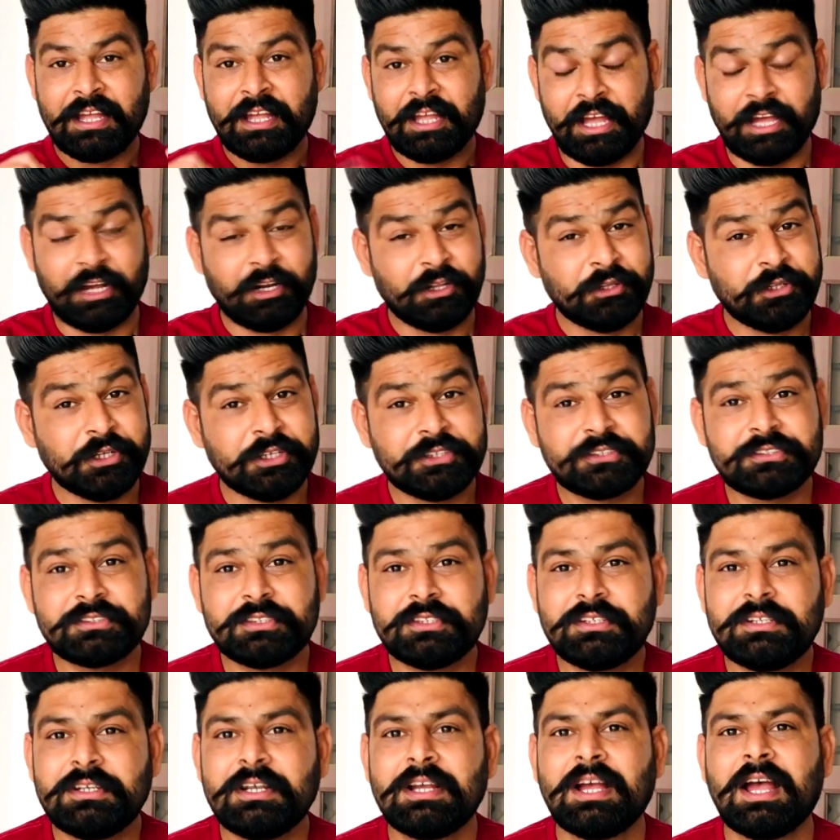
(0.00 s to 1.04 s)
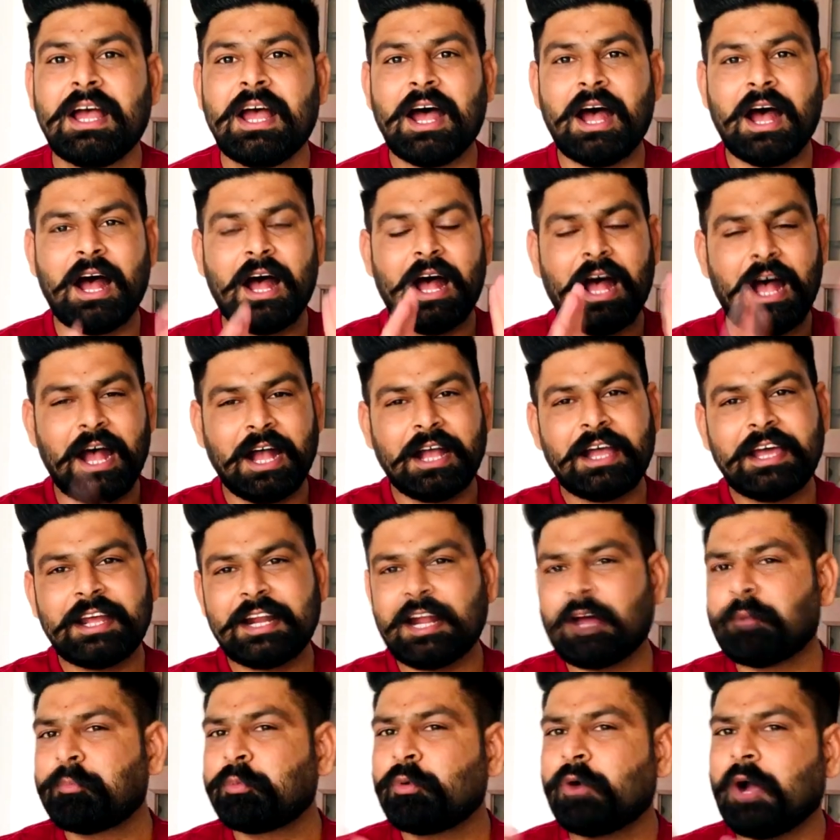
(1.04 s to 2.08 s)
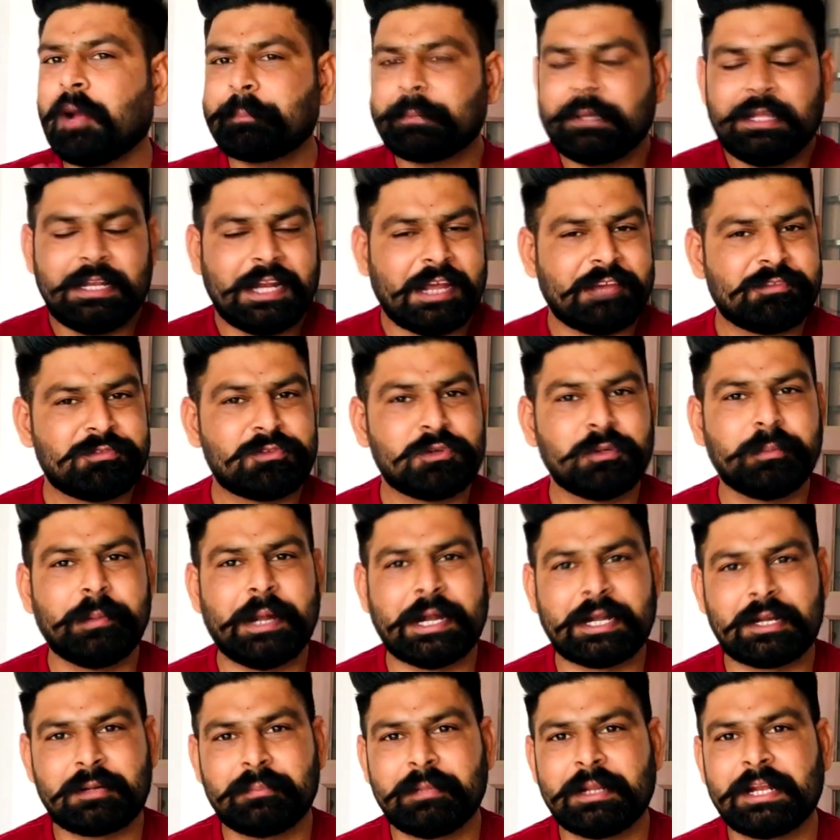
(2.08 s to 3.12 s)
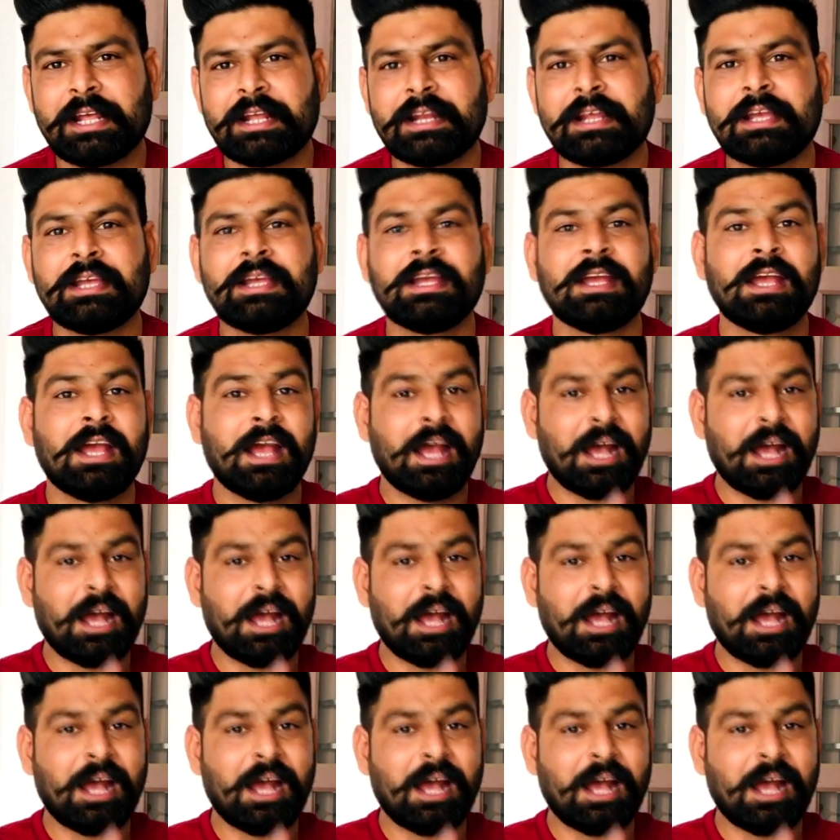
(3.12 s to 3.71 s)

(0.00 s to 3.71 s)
हेलो दोस्तों अगर आपको आपकी लाइफ को बेटर बनाना है